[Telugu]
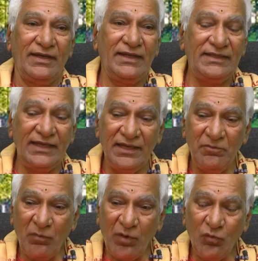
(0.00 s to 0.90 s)
ఇది
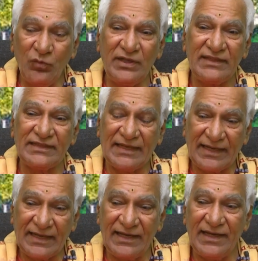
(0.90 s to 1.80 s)
మౌన
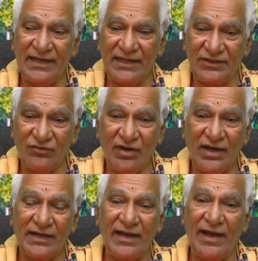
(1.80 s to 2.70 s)
తరంగాల
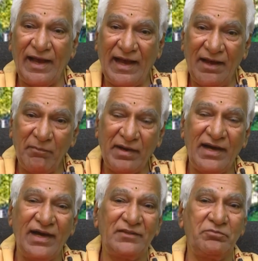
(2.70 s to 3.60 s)
ద్వారా ఆ
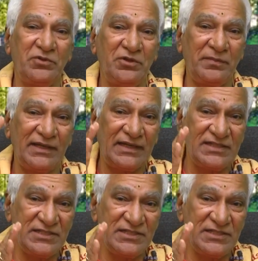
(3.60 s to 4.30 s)
మహాత్ములు మనకు